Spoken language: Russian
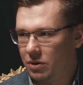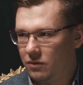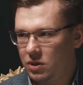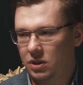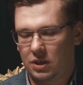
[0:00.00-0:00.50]

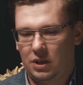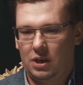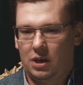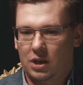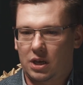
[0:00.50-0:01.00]
приводит?
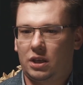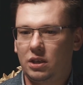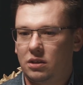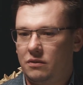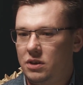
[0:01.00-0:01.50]

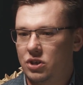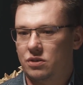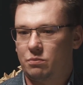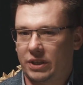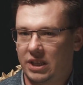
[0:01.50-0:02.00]
Какие-то
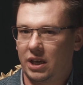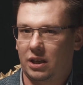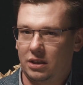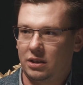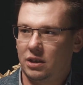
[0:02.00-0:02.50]
видишь
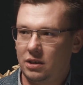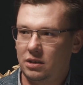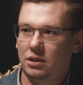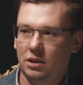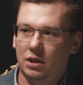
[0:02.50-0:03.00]
паттерны, да,
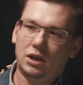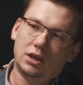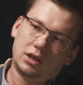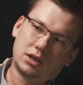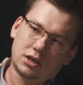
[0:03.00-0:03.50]
угу.